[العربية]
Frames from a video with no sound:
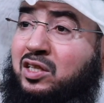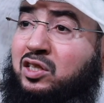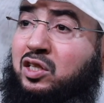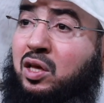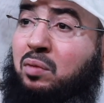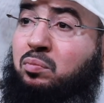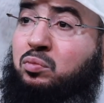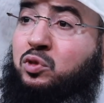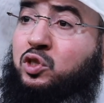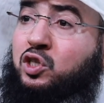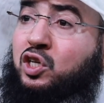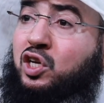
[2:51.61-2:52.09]

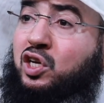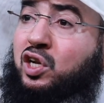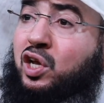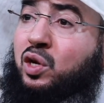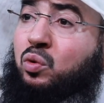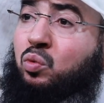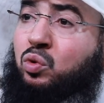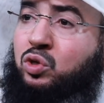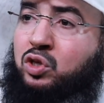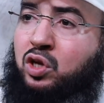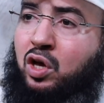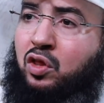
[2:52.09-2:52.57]

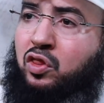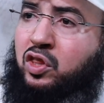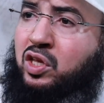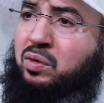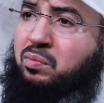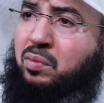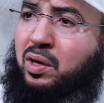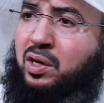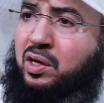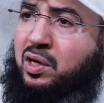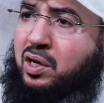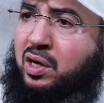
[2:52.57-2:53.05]
تبجيلا
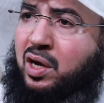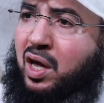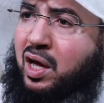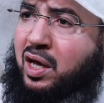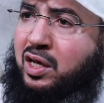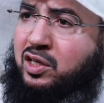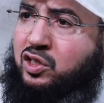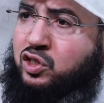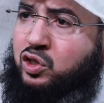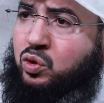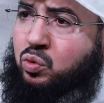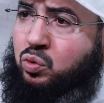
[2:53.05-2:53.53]
وتعظيما لله
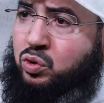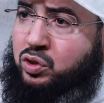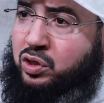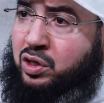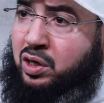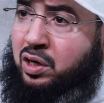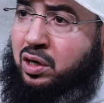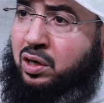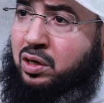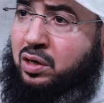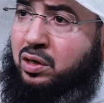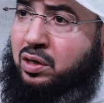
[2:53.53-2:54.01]
عز وجل